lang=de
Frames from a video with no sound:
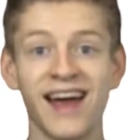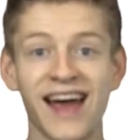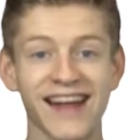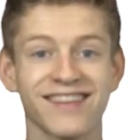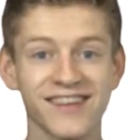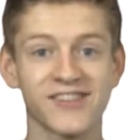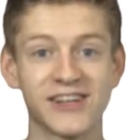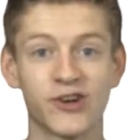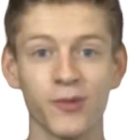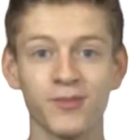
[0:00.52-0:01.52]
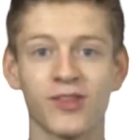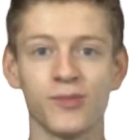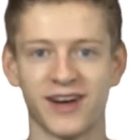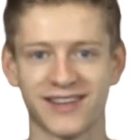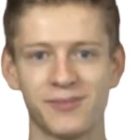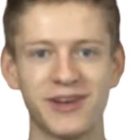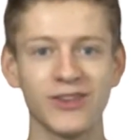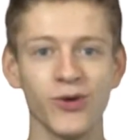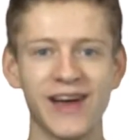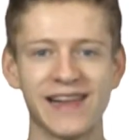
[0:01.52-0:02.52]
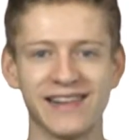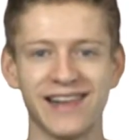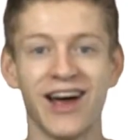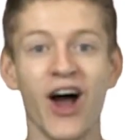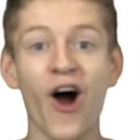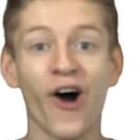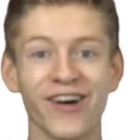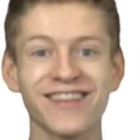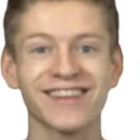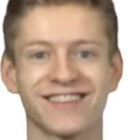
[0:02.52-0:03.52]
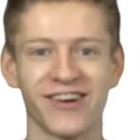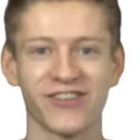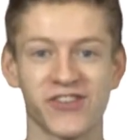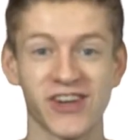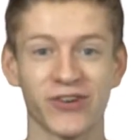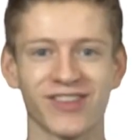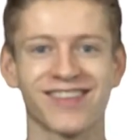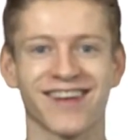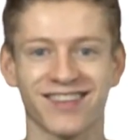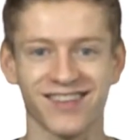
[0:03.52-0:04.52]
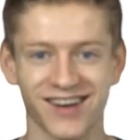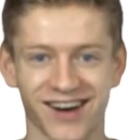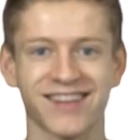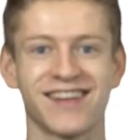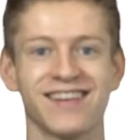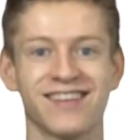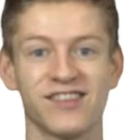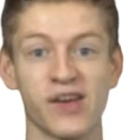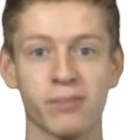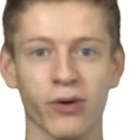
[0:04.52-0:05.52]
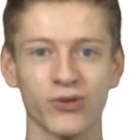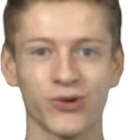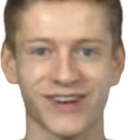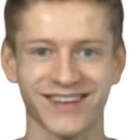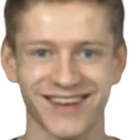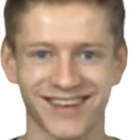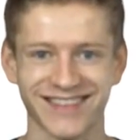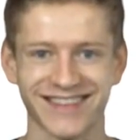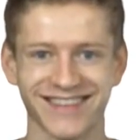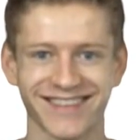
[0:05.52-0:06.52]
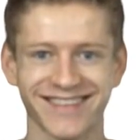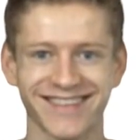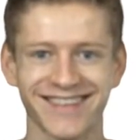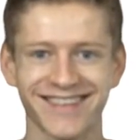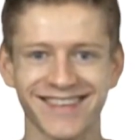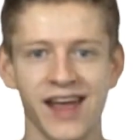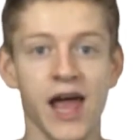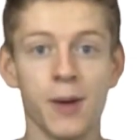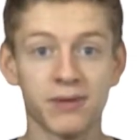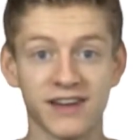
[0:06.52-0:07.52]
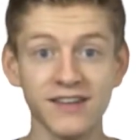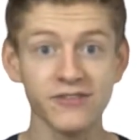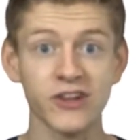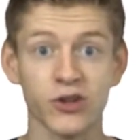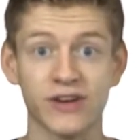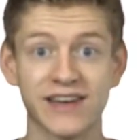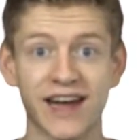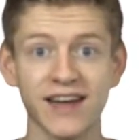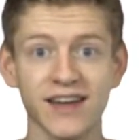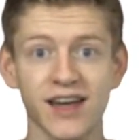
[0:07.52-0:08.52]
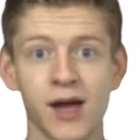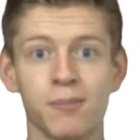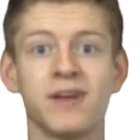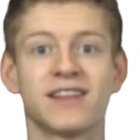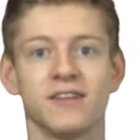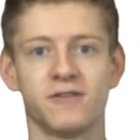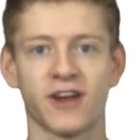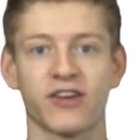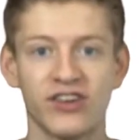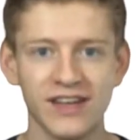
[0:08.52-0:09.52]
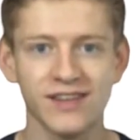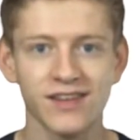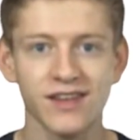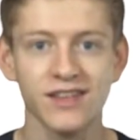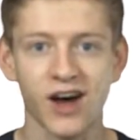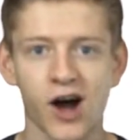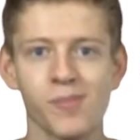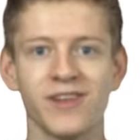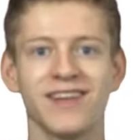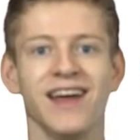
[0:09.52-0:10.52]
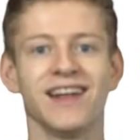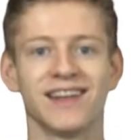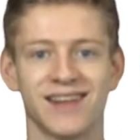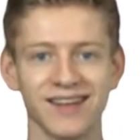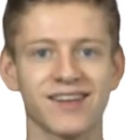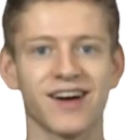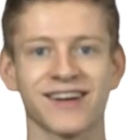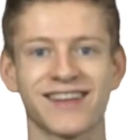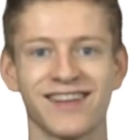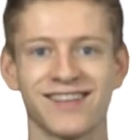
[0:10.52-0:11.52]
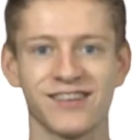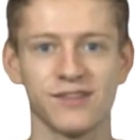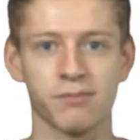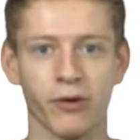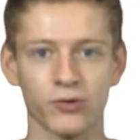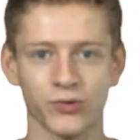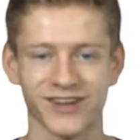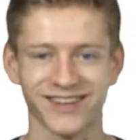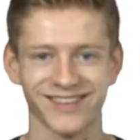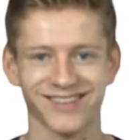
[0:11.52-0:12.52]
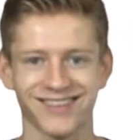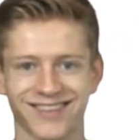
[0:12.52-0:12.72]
Herzlich willkommen zu Mathe mit Noel. Heute schauen wir uns das kartesische Produkt an. Beginnen wir doch gleich mit den verschiedenen Namen des kartesischen Produktes.